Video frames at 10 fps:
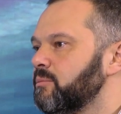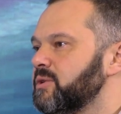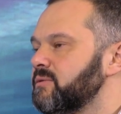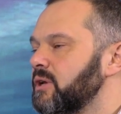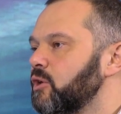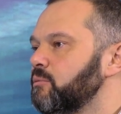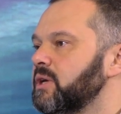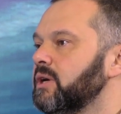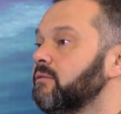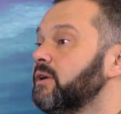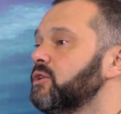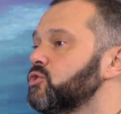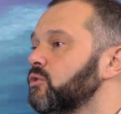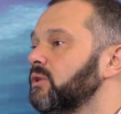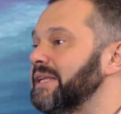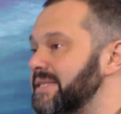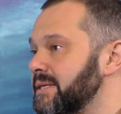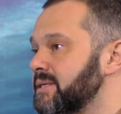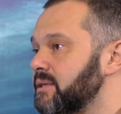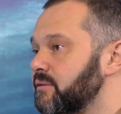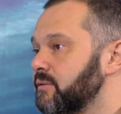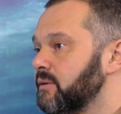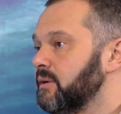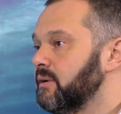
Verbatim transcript: позволяют мне говорить, что нацистов